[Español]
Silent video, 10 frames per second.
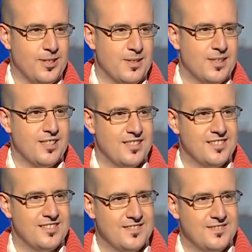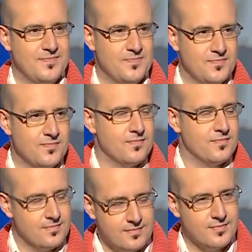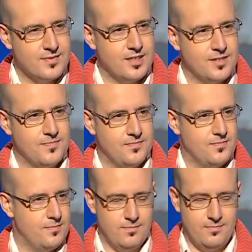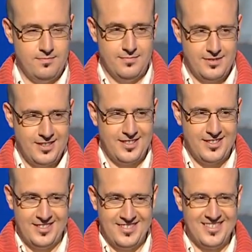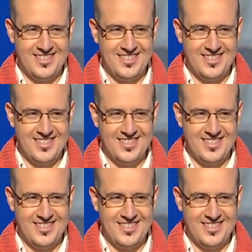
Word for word: A pasar hoy a disfrutar en este programa, pase lo que pase, Fausto. Sí, sí. De